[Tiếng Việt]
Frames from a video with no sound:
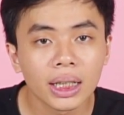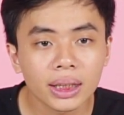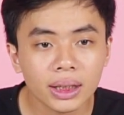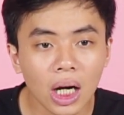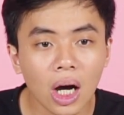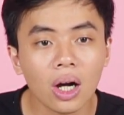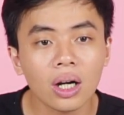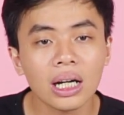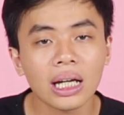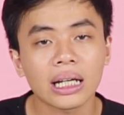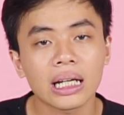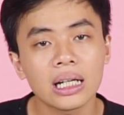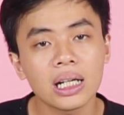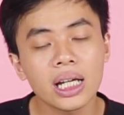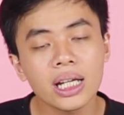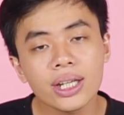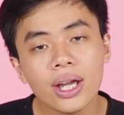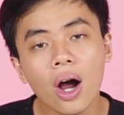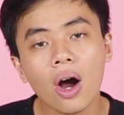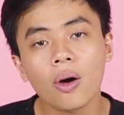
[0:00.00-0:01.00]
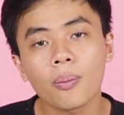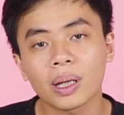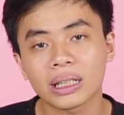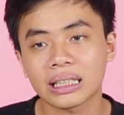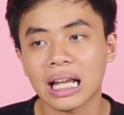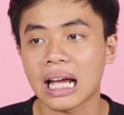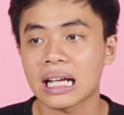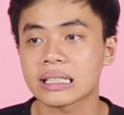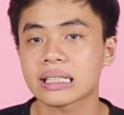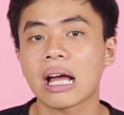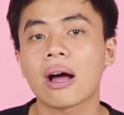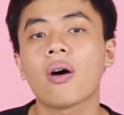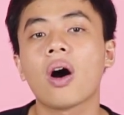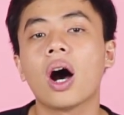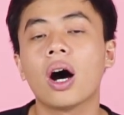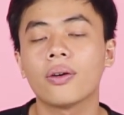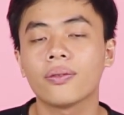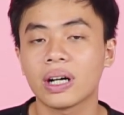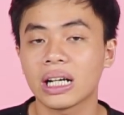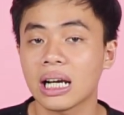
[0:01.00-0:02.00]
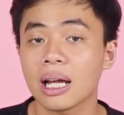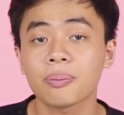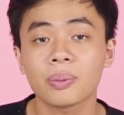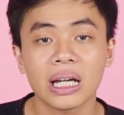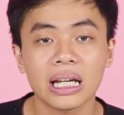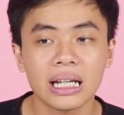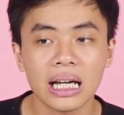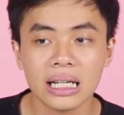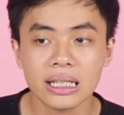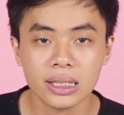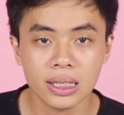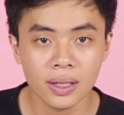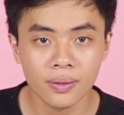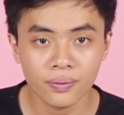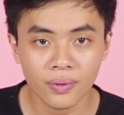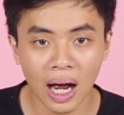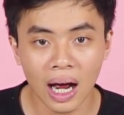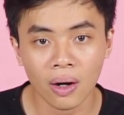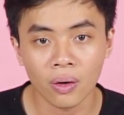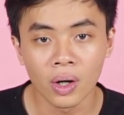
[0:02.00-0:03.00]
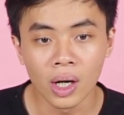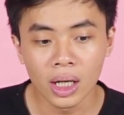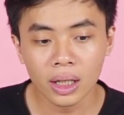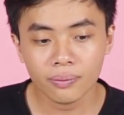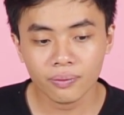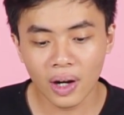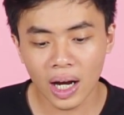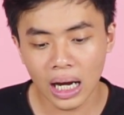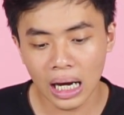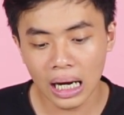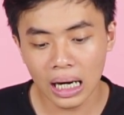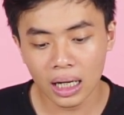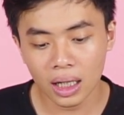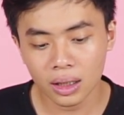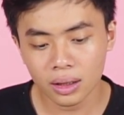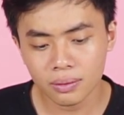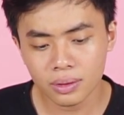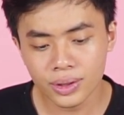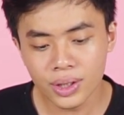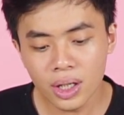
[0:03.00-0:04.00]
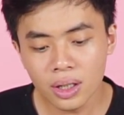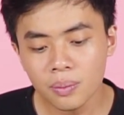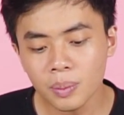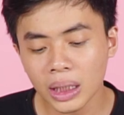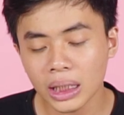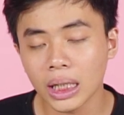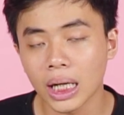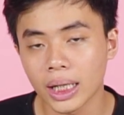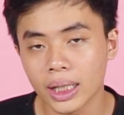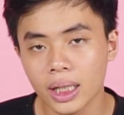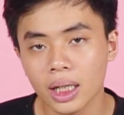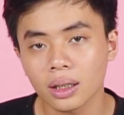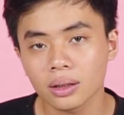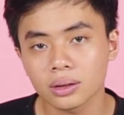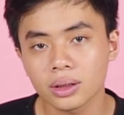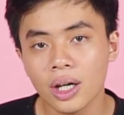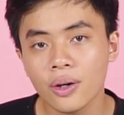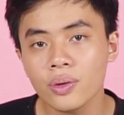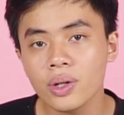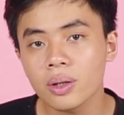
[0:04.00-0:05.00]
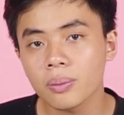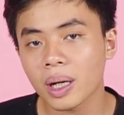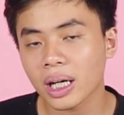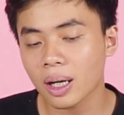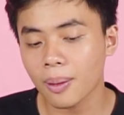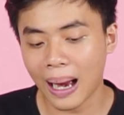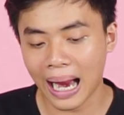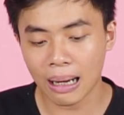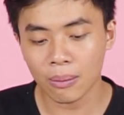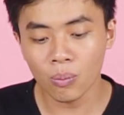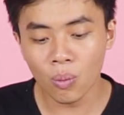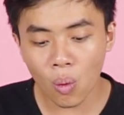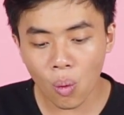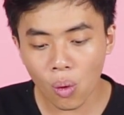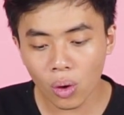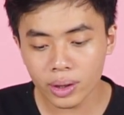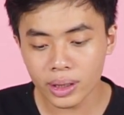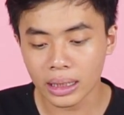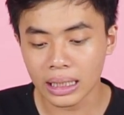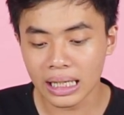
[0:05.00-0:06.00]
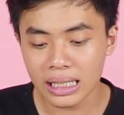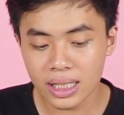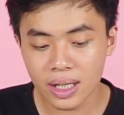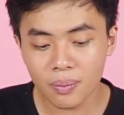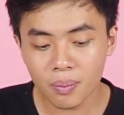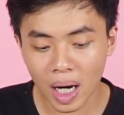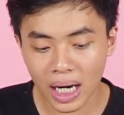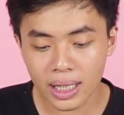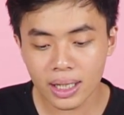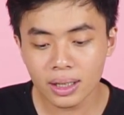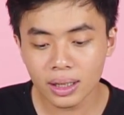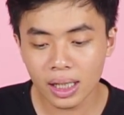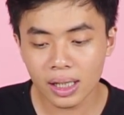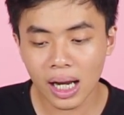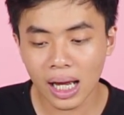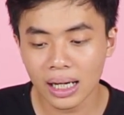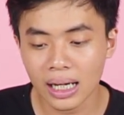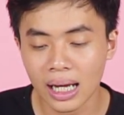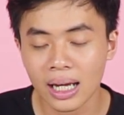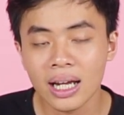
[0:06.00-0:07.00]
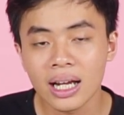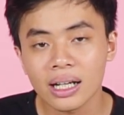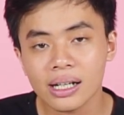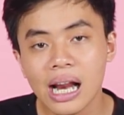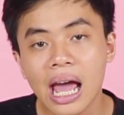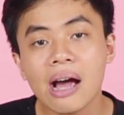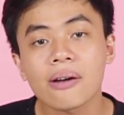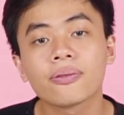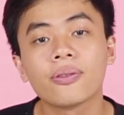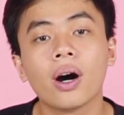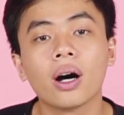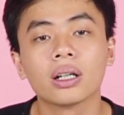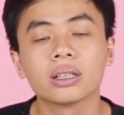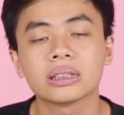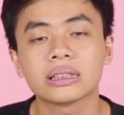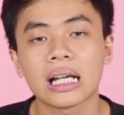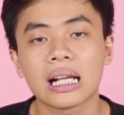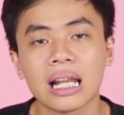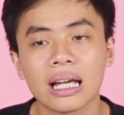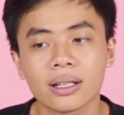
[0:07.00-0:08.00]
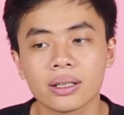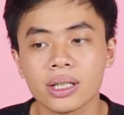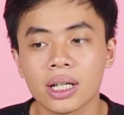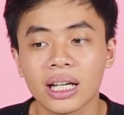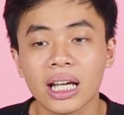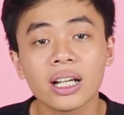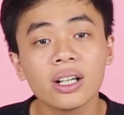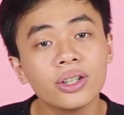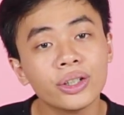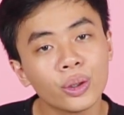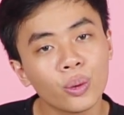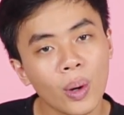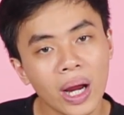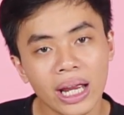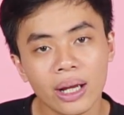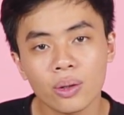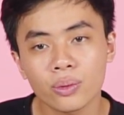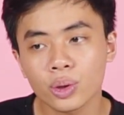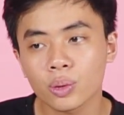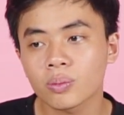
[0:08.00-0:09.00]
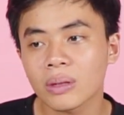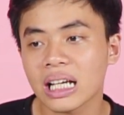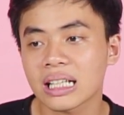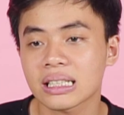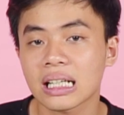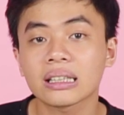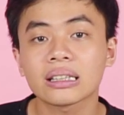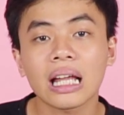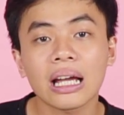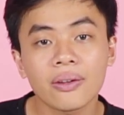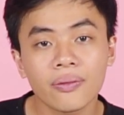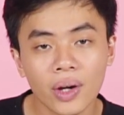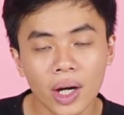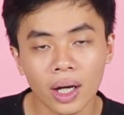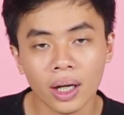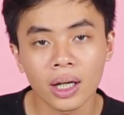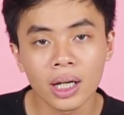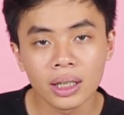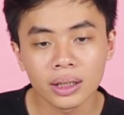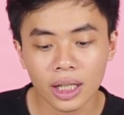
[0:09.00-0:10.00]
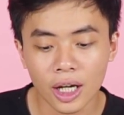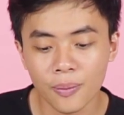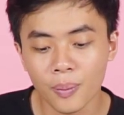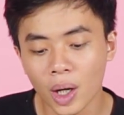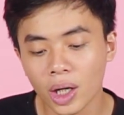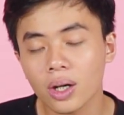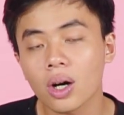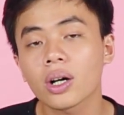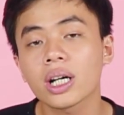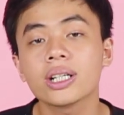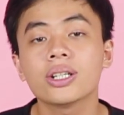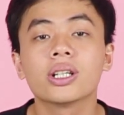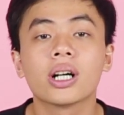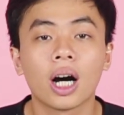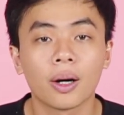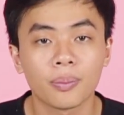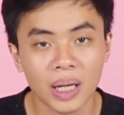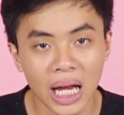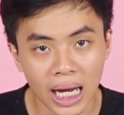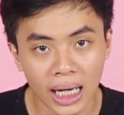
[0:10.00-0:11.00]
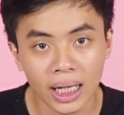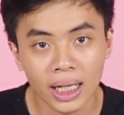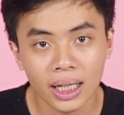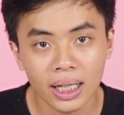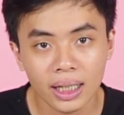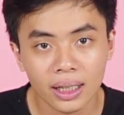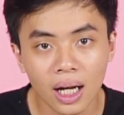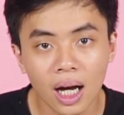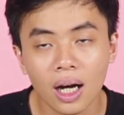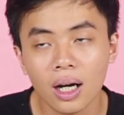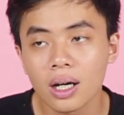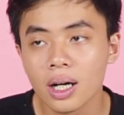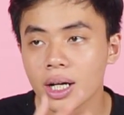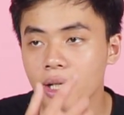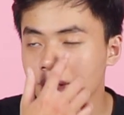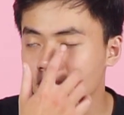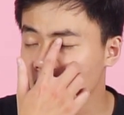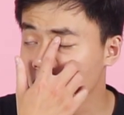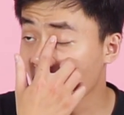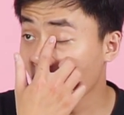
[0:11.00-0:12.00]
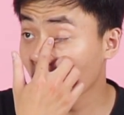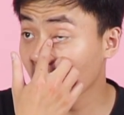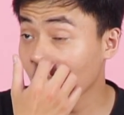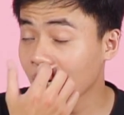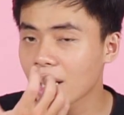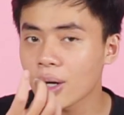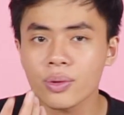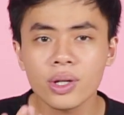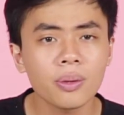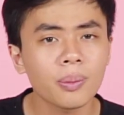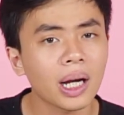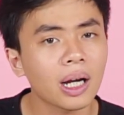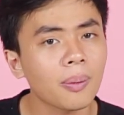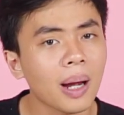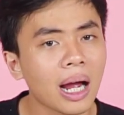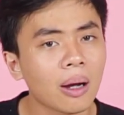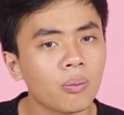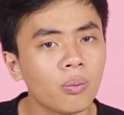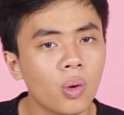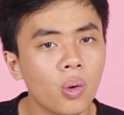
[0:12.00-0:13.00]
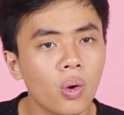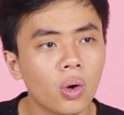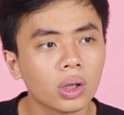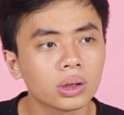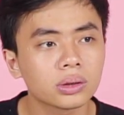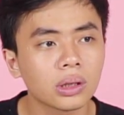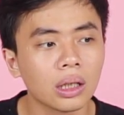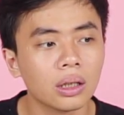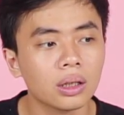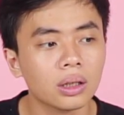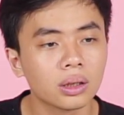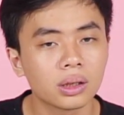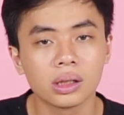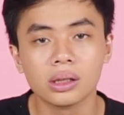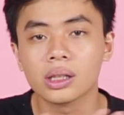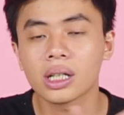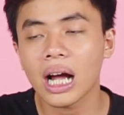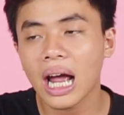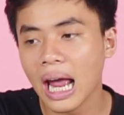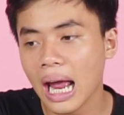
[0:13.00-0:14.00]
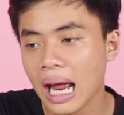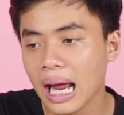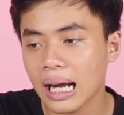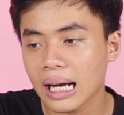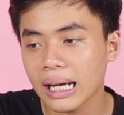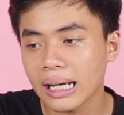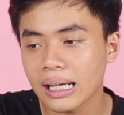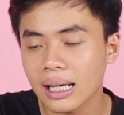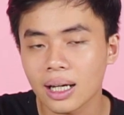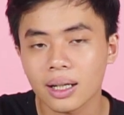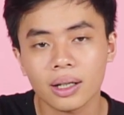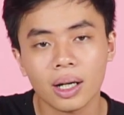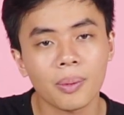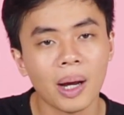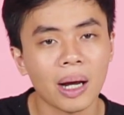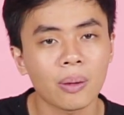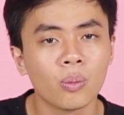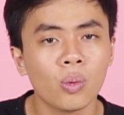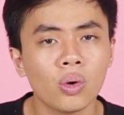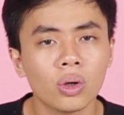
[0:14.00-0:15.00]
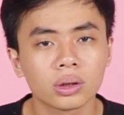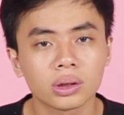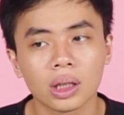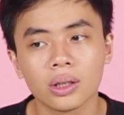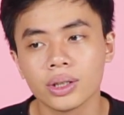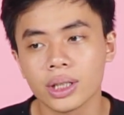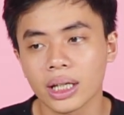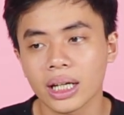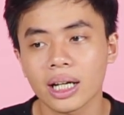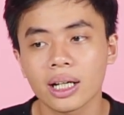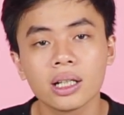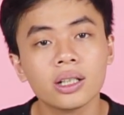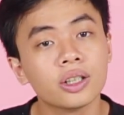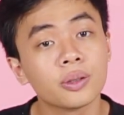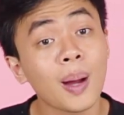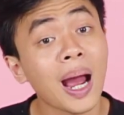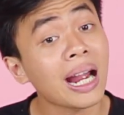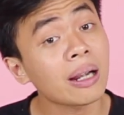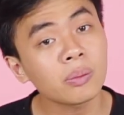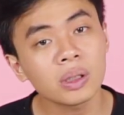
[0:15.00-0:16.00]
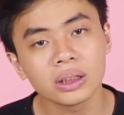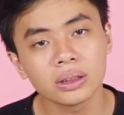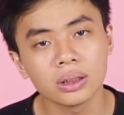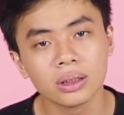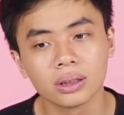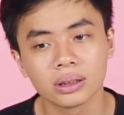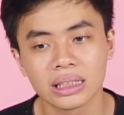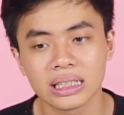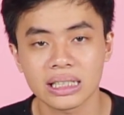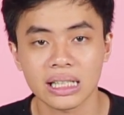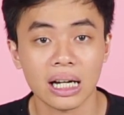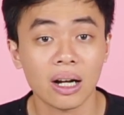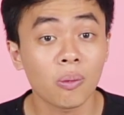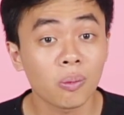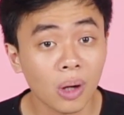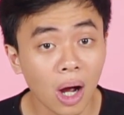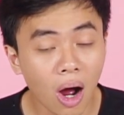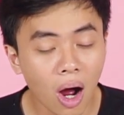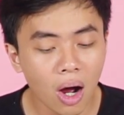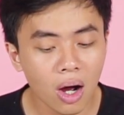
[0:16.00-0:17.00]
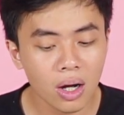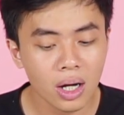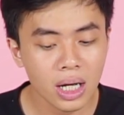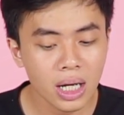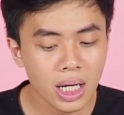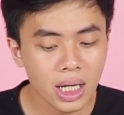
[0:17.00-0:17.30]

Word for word: đó là cái lý do mà tại sao họ phải lắp cái khay sim vào và như mình nghĩ á nếu như mà các bạn mua những cái chiếc máy như thế này nè đa phần sẽ là những cái người quen của chúng ta sách tay về thì mới có cái trường hợp này đó chứ còn mà nếu như mà các bạn mua từ cửa hàng hay là các bạn mua từ những cái người bán bình thường thì sẽ không có